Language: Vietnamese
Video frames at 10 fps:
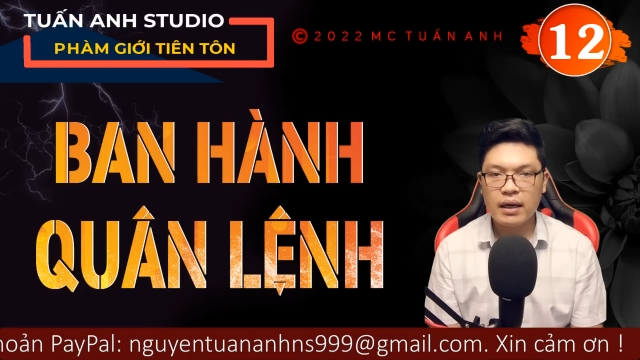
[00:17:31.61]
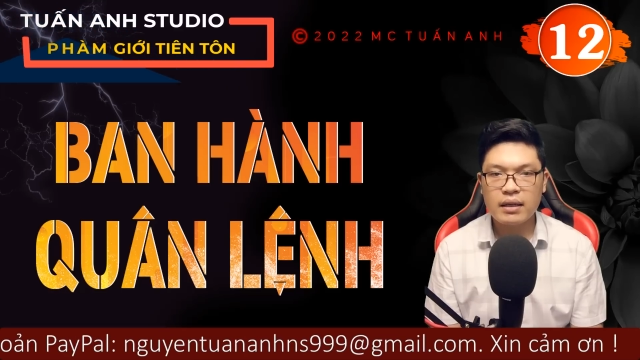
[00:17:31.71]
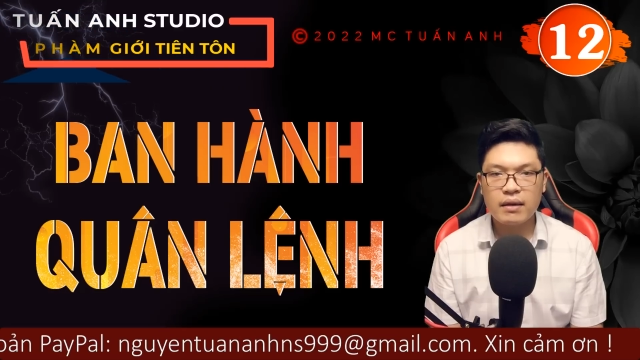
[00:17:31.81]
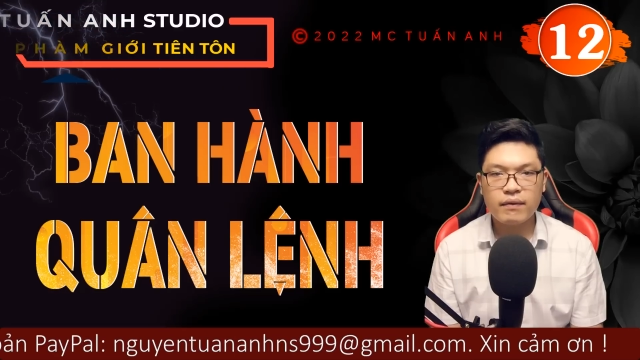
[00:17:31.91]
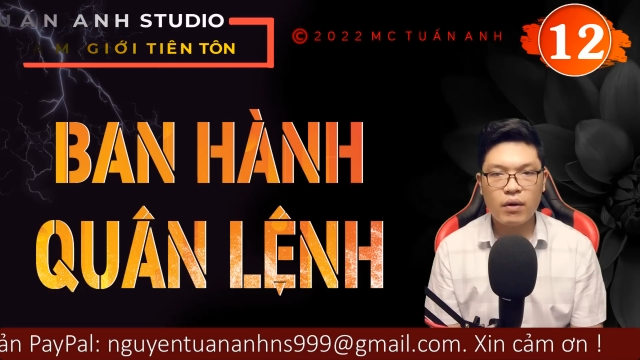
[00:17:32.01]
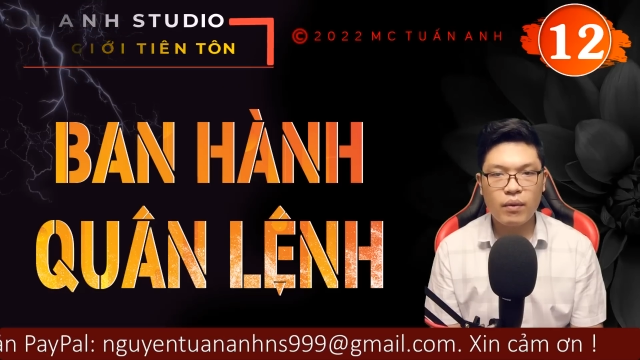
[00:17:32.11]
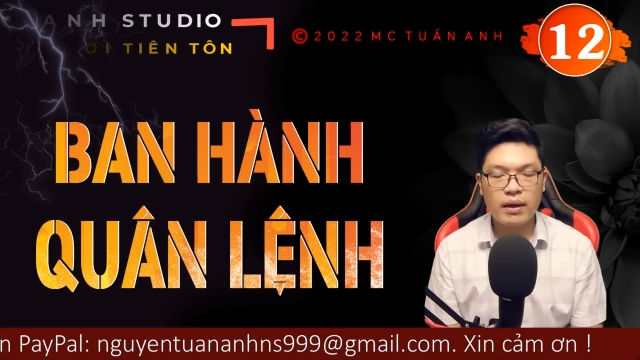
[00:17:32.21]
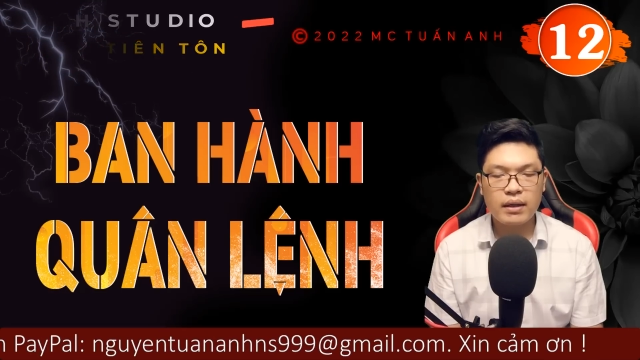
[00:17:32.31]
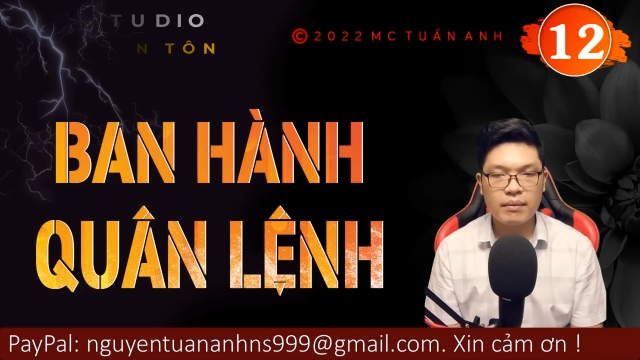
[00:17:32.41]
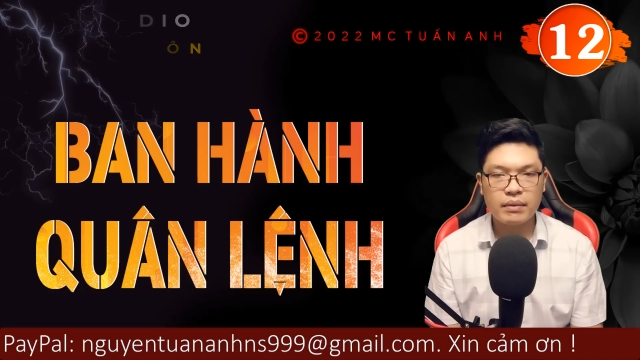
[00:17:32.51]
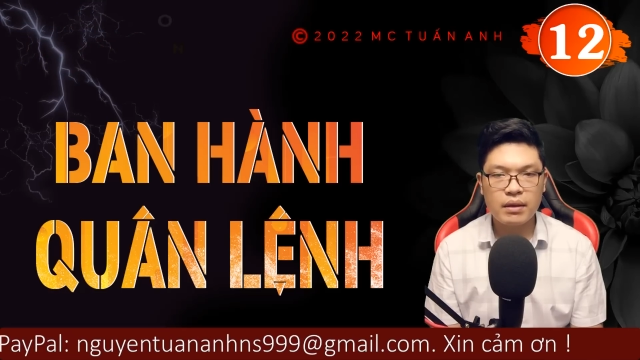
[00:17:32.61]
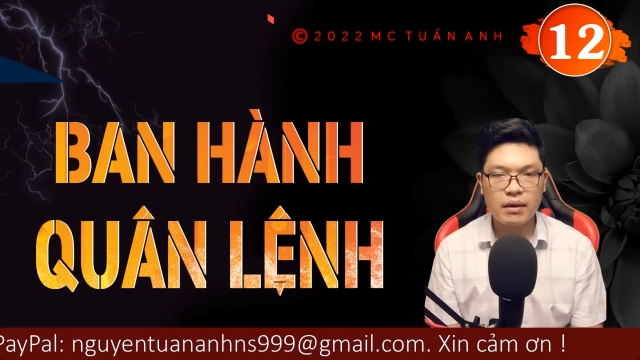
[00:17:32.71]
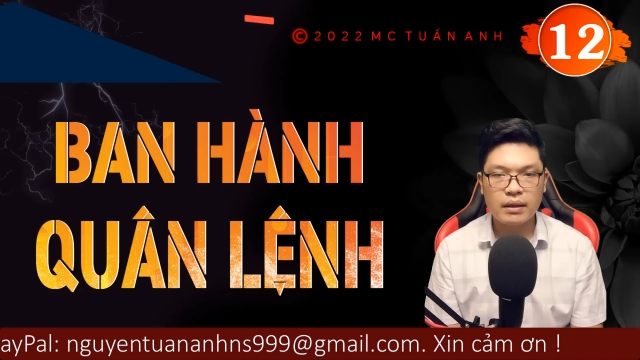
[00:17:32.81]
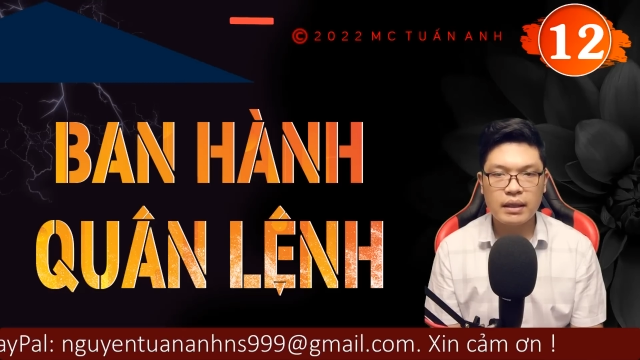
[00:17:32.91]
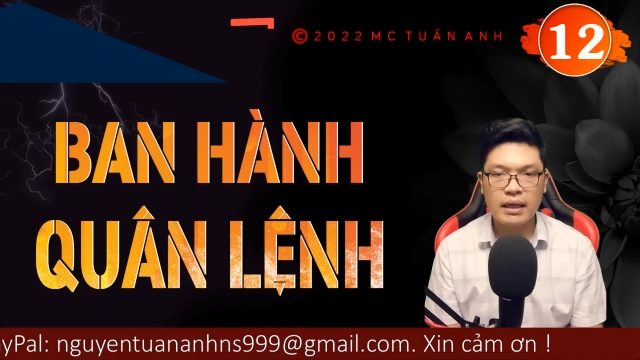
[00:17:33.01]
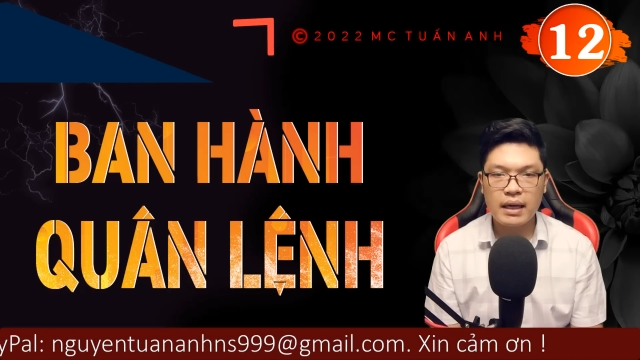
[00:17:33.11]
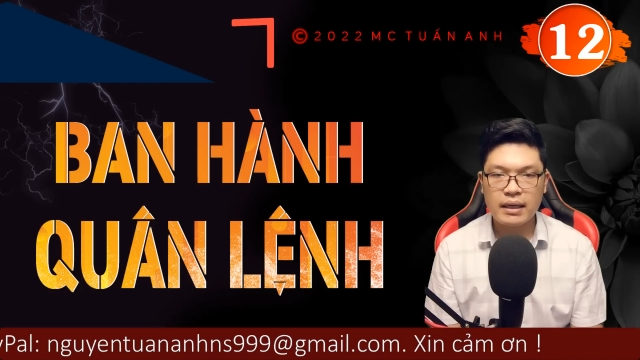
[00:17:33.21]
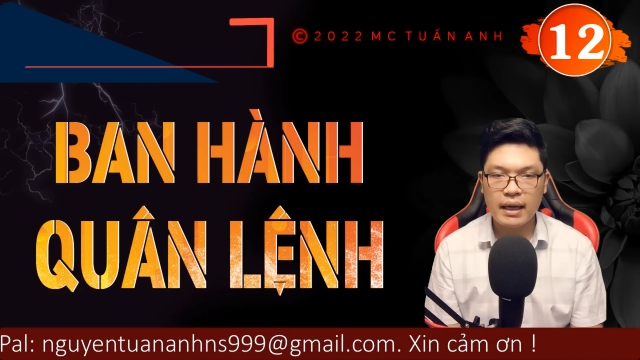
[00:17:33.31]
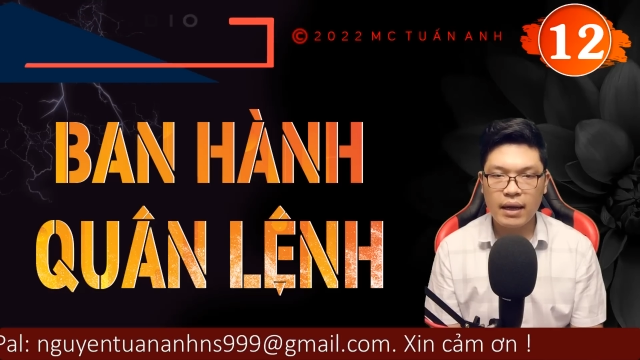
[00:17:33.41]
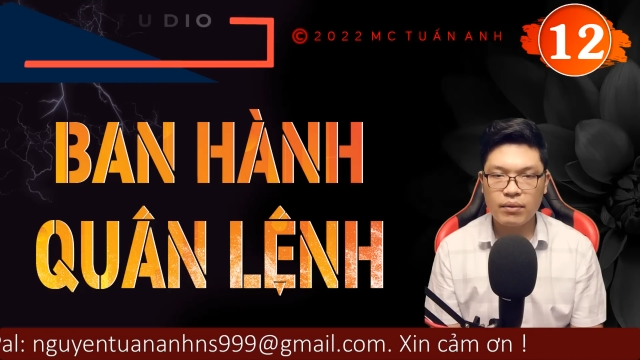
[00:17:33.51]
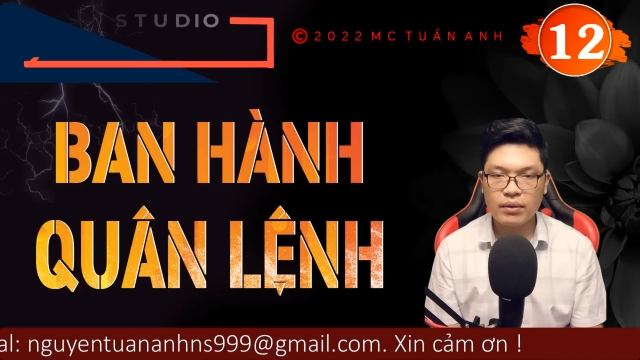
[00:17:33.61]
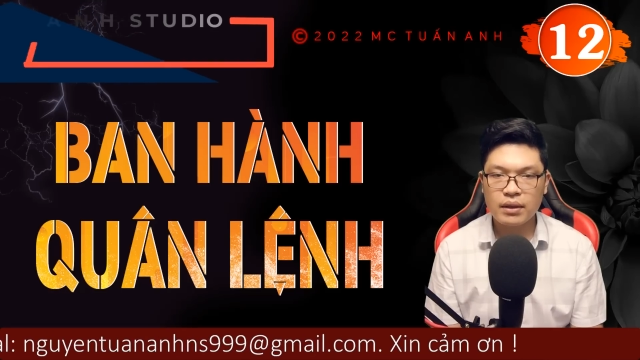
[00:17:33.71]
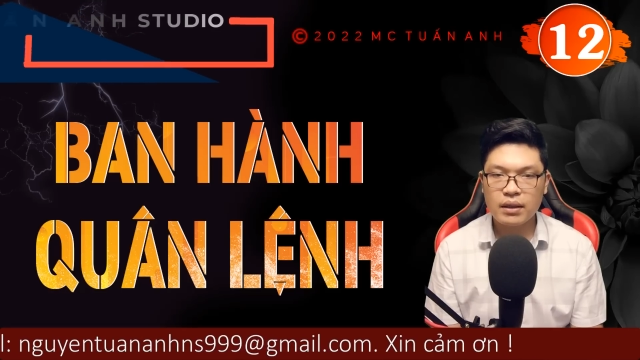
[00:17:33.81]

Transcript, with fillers: là từ võ quan tầm thường đi lên cao.